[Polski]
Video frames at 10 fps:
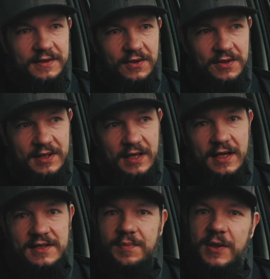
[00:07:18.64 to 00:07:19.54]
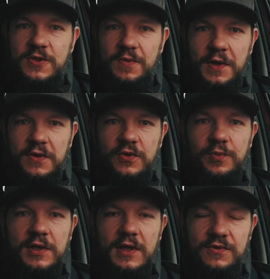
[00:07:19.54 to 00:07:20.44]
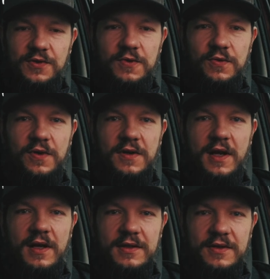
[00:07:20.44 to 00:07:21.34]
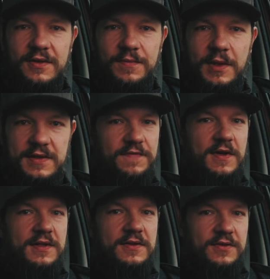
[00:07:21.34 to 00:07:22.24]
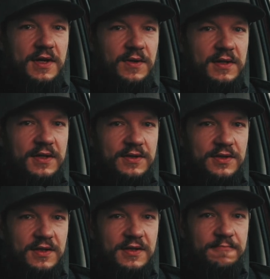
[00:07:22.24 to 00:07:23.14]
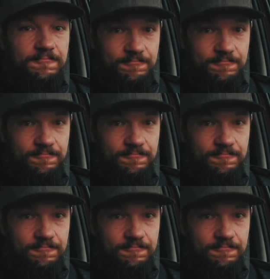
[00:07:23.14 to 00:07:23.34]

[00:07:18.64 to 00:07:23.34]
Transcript: no i tak jak sobie patrzymy na YouTubie, na różnych tutorialach, no to bardzo fajnie to działa, także...